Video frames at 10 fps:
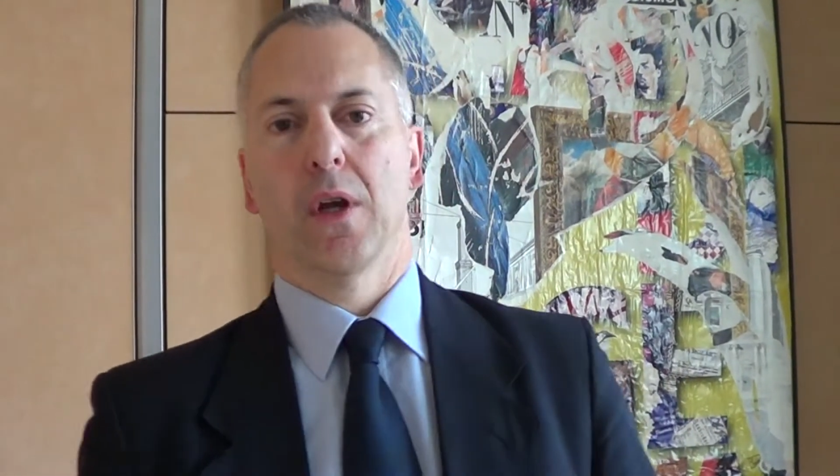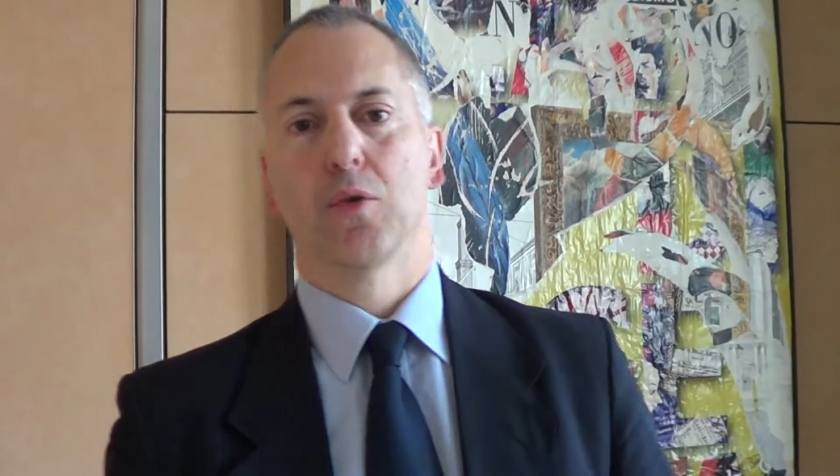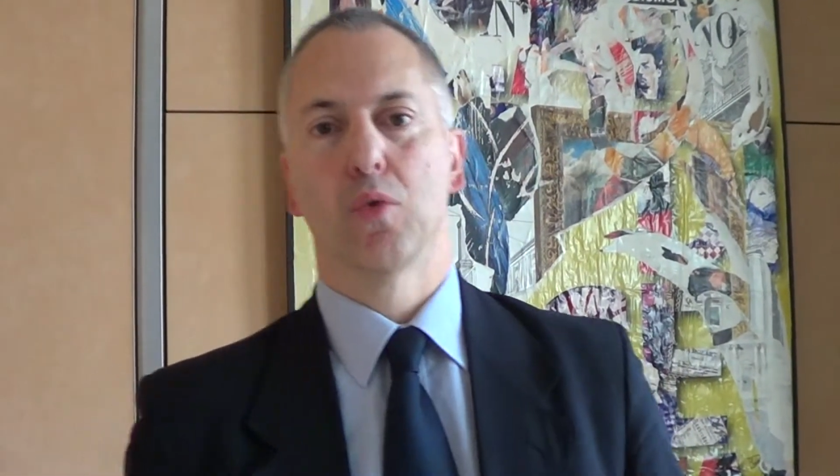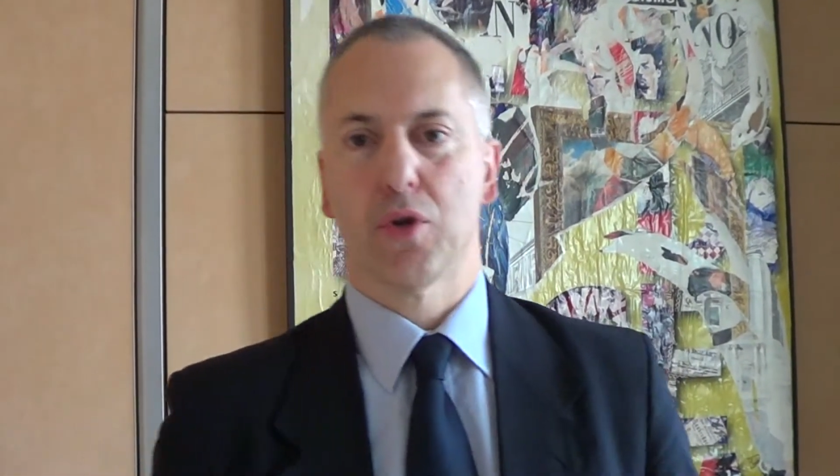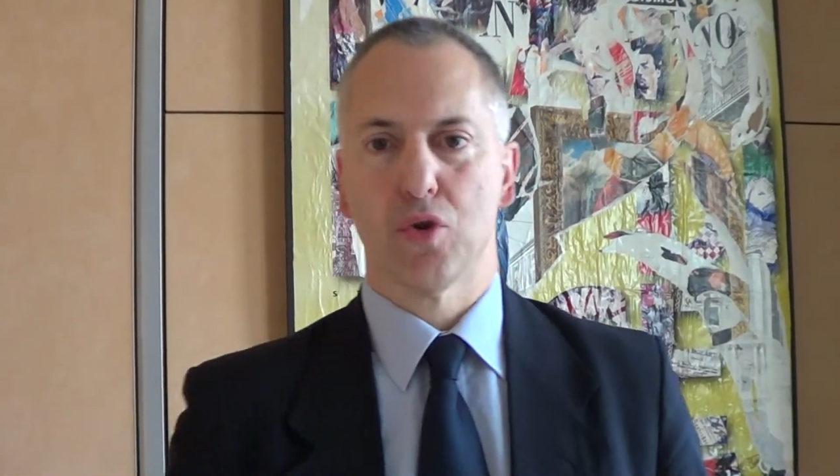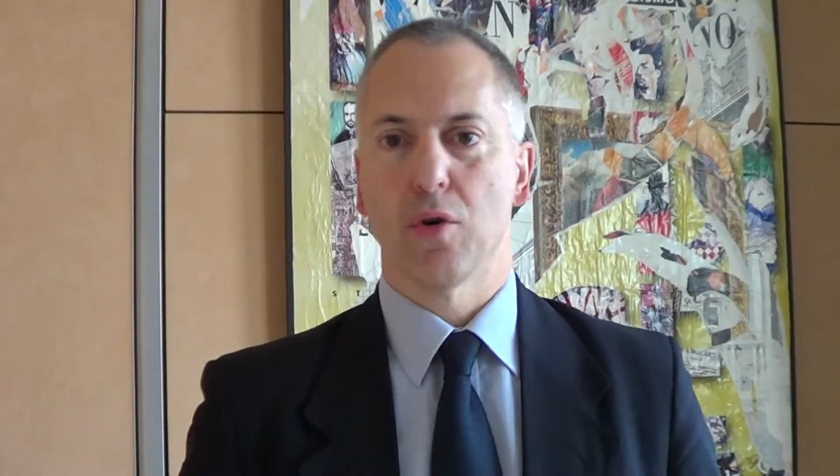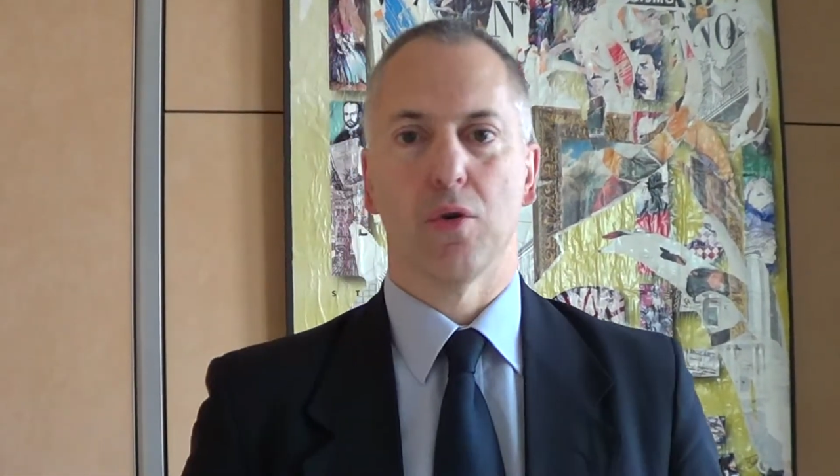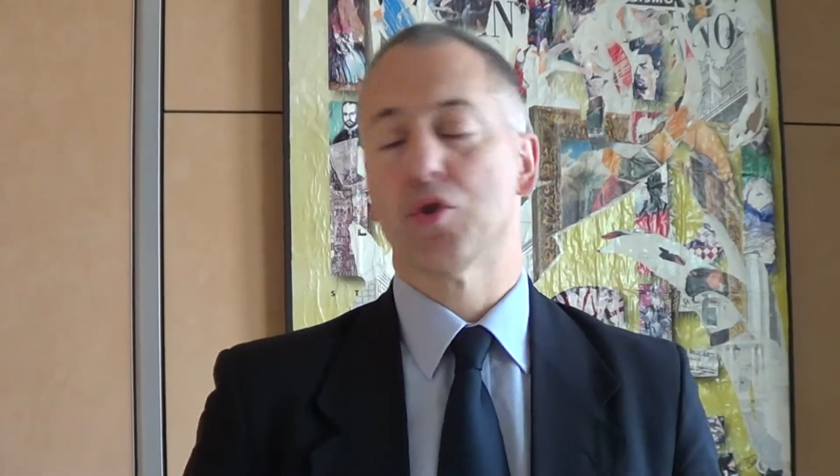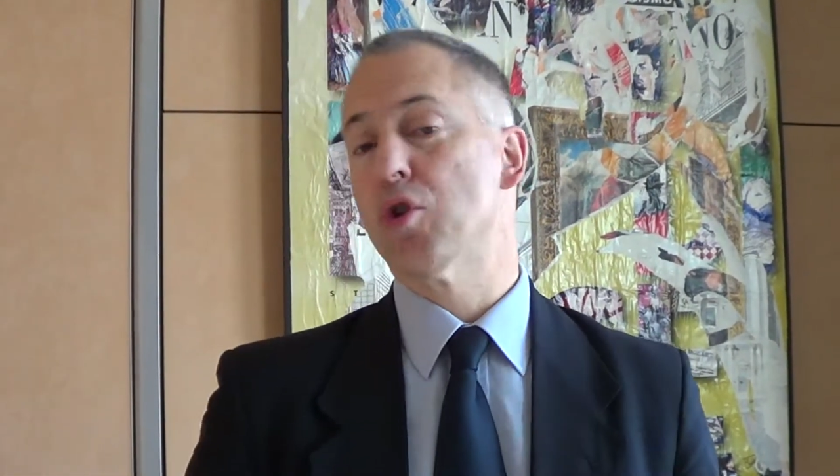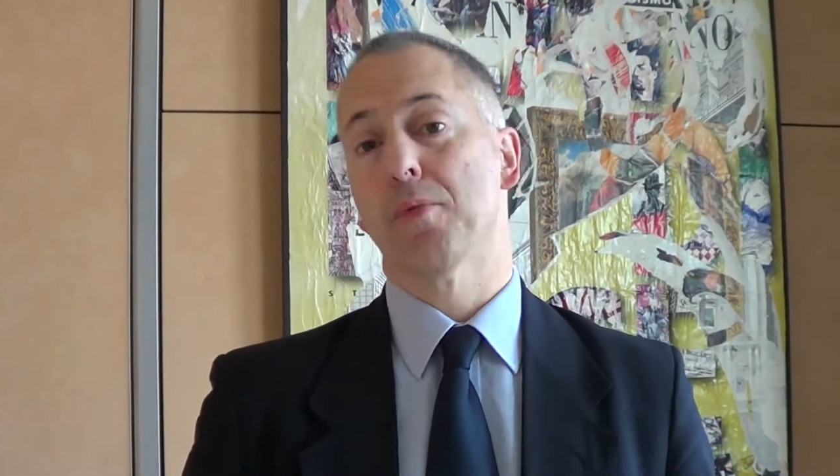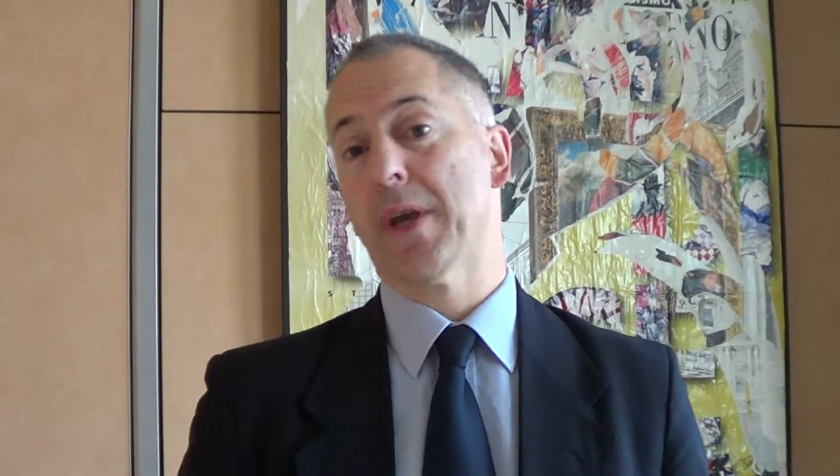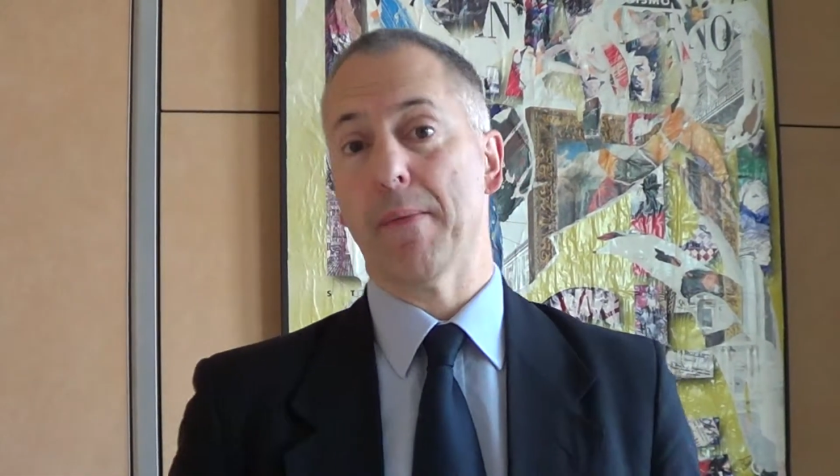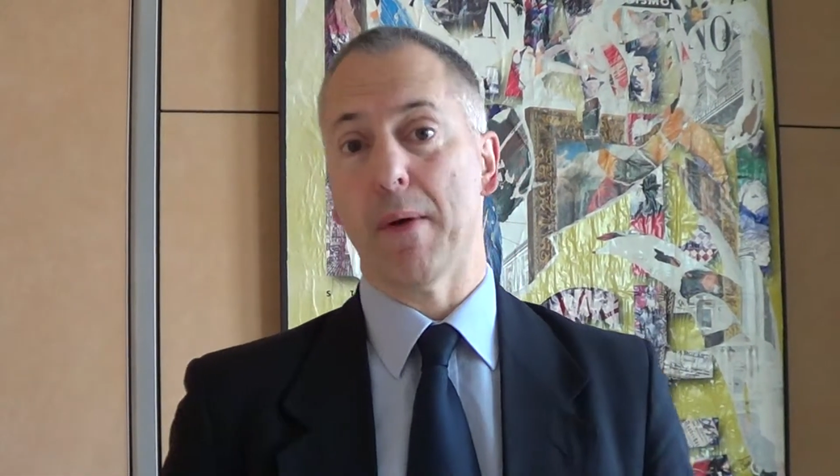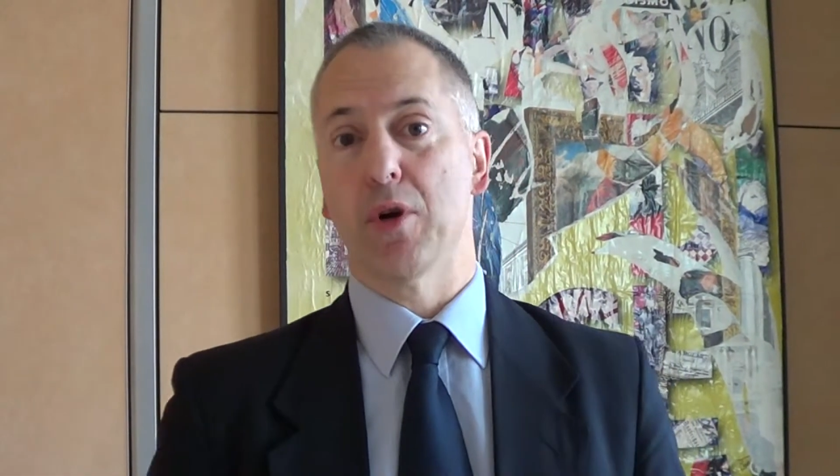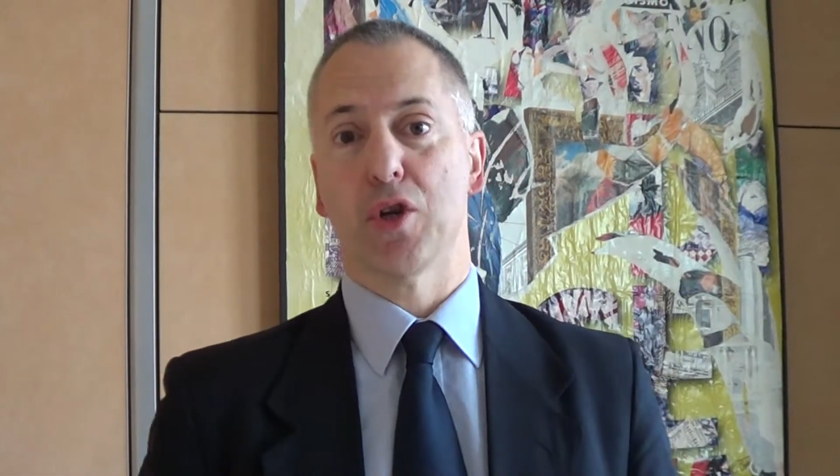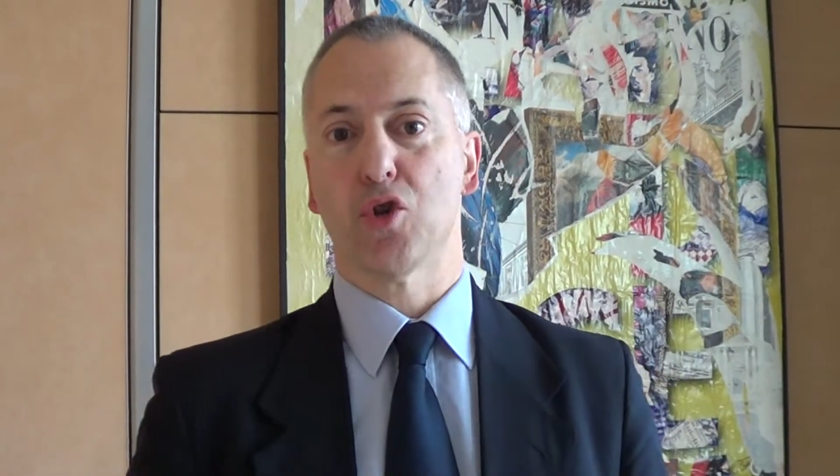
due, so, so, chiamiamoli